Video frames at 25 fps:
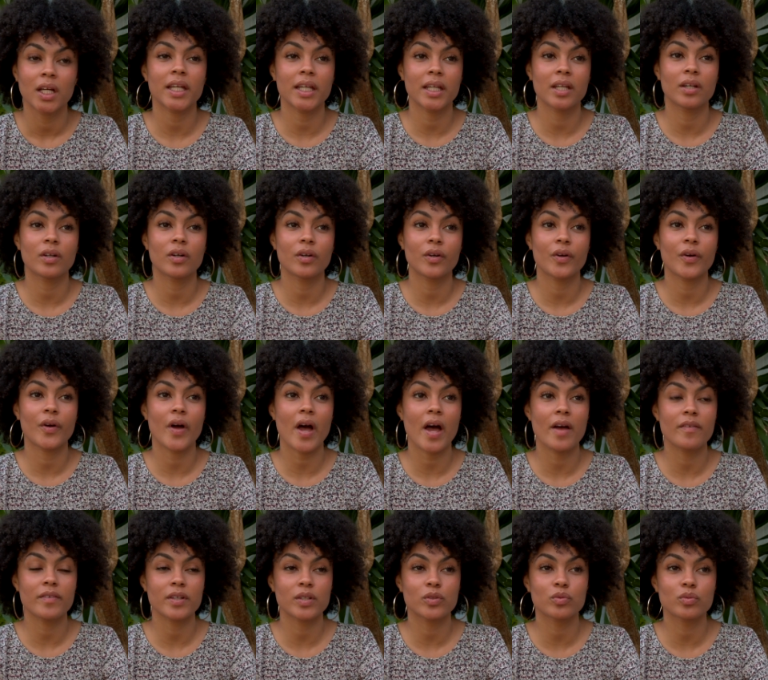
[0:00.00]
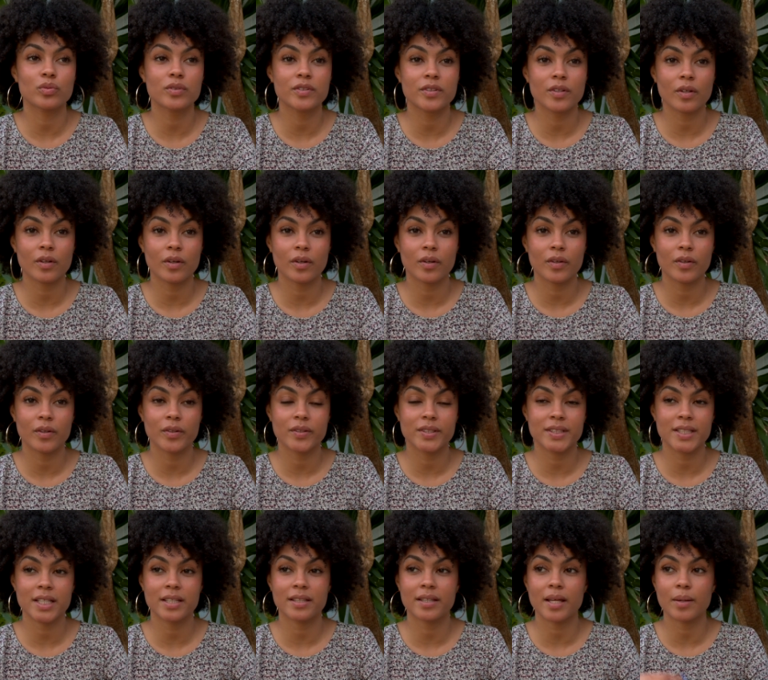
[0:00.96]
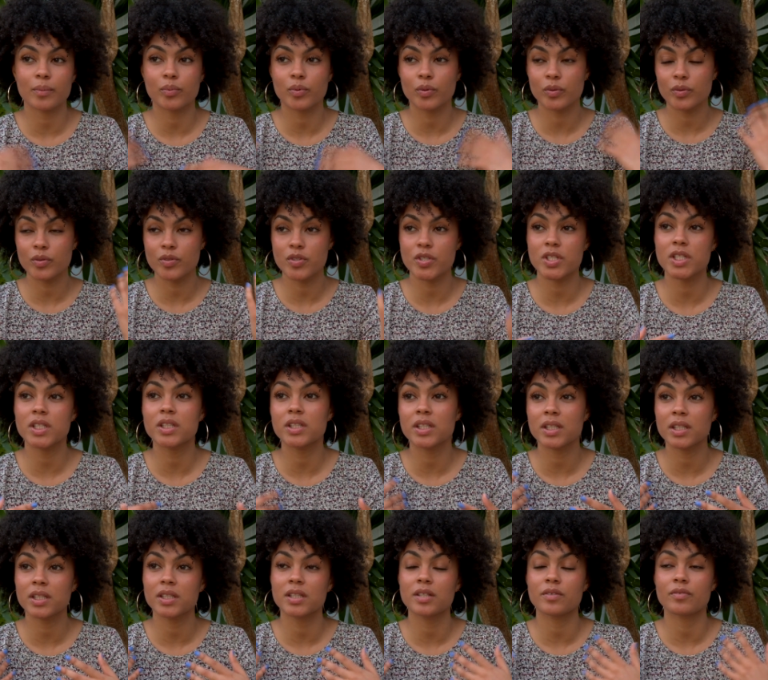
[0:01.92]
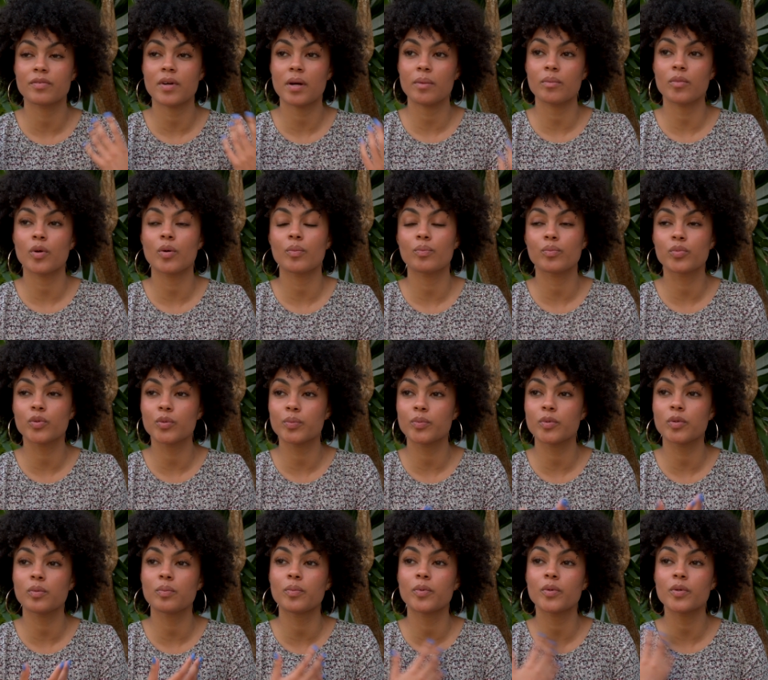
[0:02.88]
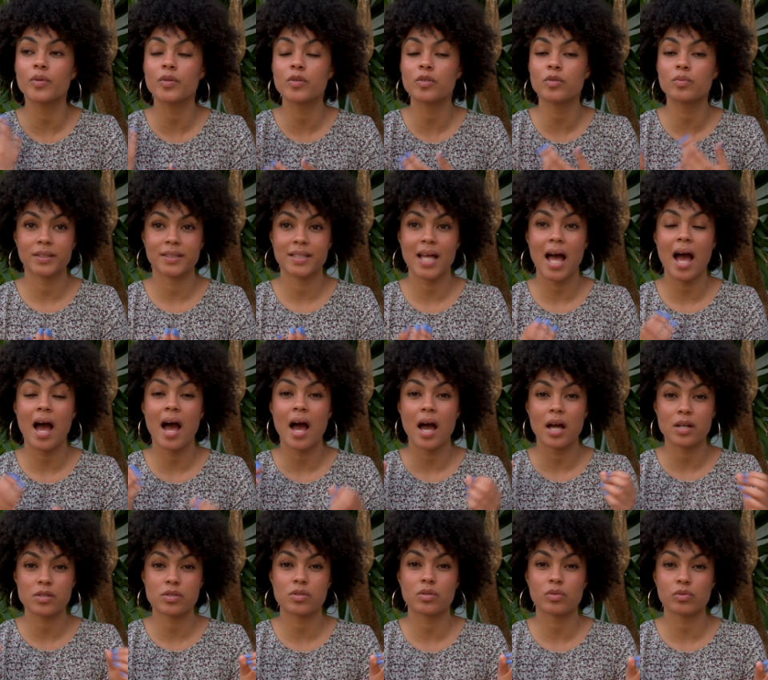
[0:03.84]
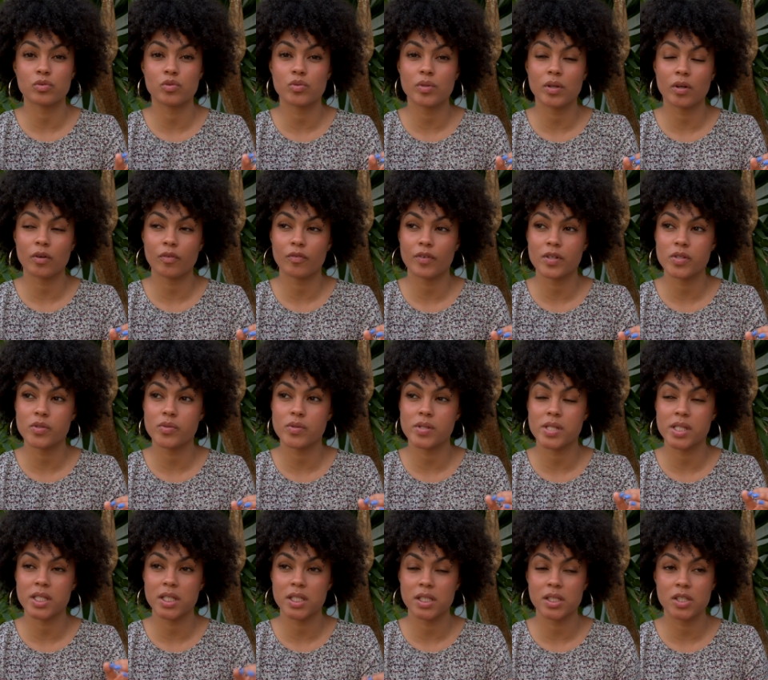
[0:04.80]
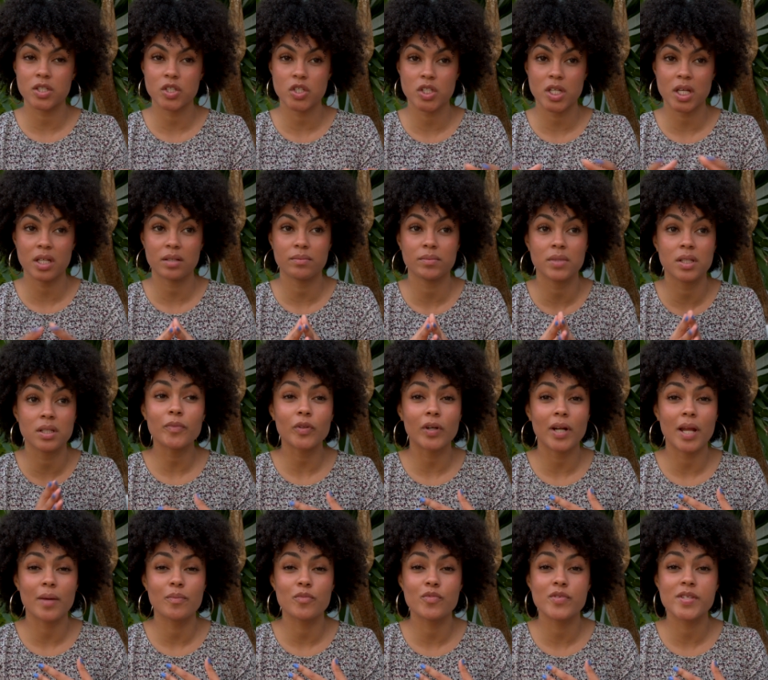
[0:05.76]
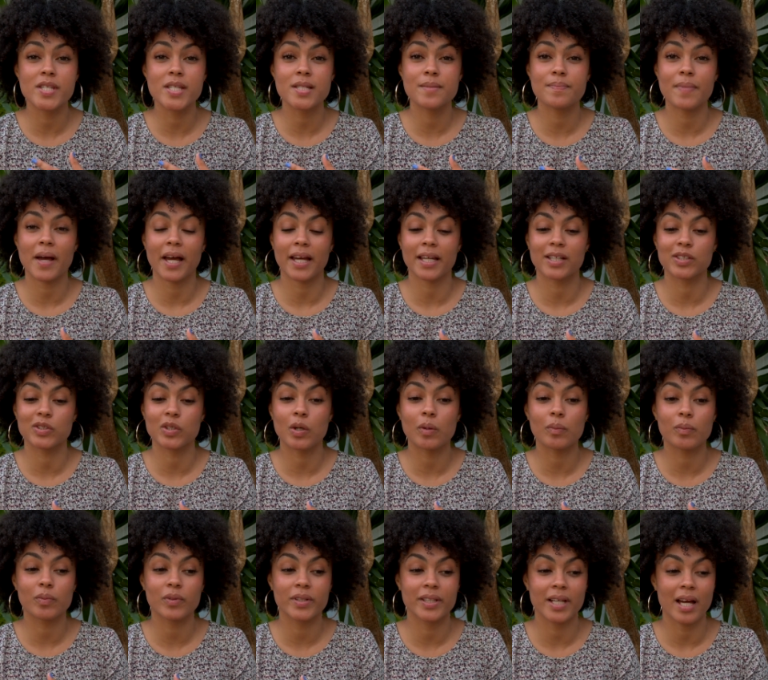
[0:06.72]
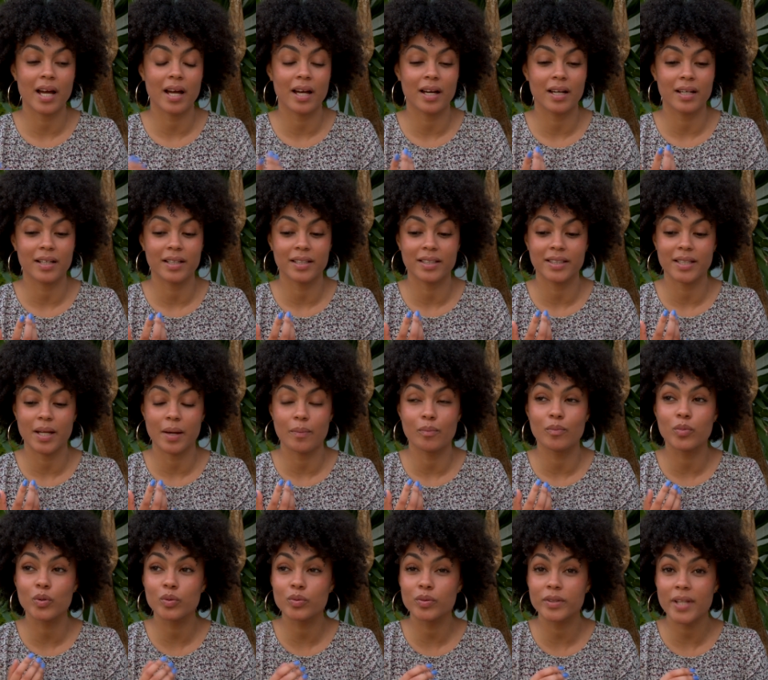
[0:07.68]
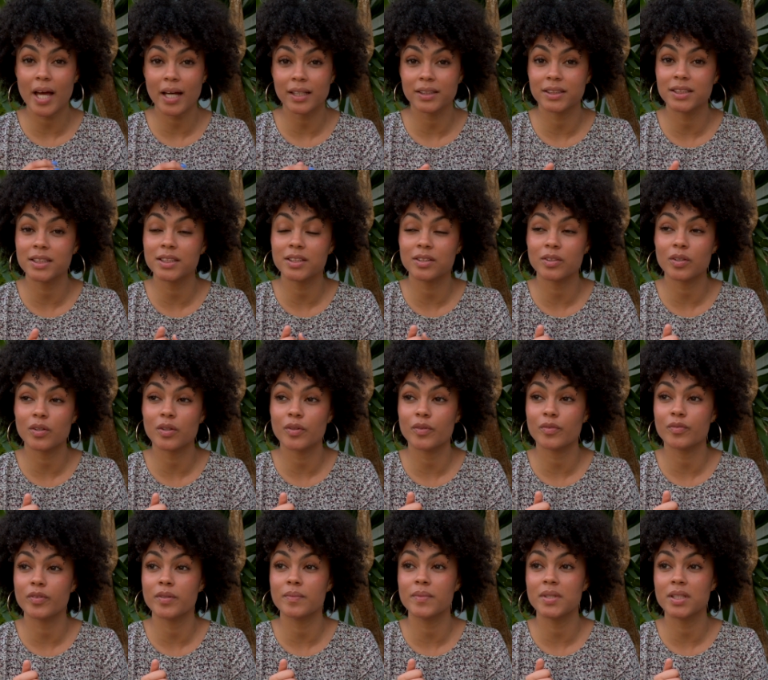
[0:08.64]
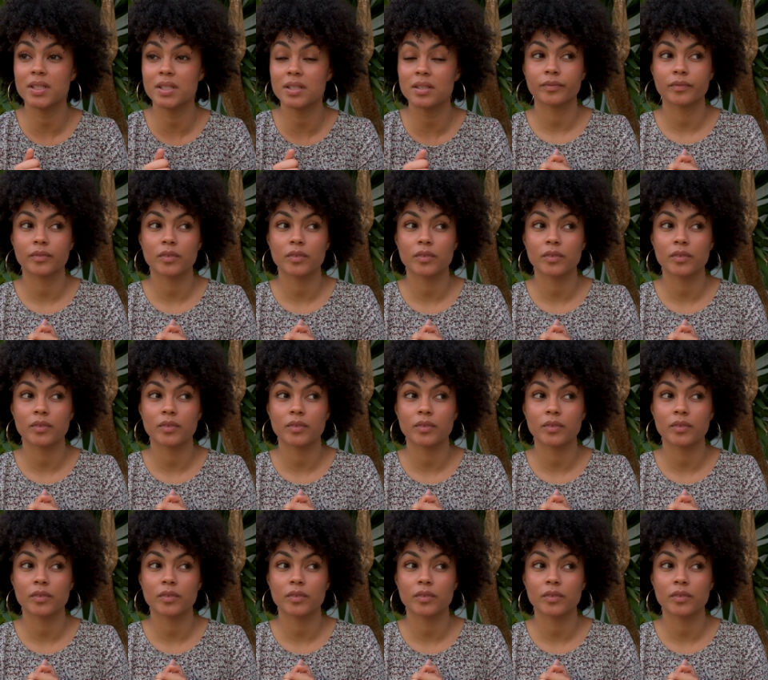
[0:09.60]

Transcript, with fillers: et euh, avec toute euh, cette apologie des, femmes plus pulpeuses, ça accentue en fait ce skinny shaming. Dans la musique par exemple, il y a, beaucoup d'artistes euh, féminines